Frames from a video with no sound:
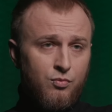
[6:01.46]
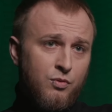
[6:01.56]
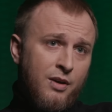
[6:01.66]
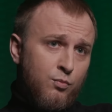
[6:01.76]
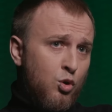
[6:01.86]

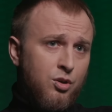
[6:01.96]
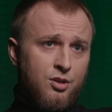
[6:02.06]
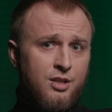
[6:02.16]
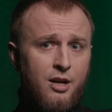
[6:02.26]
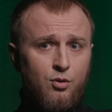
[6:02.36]
я
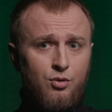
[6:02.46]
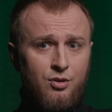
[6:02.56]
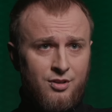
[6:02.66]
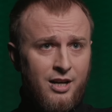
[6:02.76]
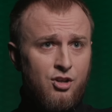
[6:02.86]
многих
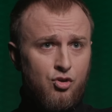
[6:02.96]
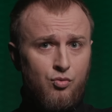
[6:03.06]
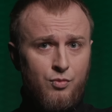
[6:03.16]
знаю из раньше.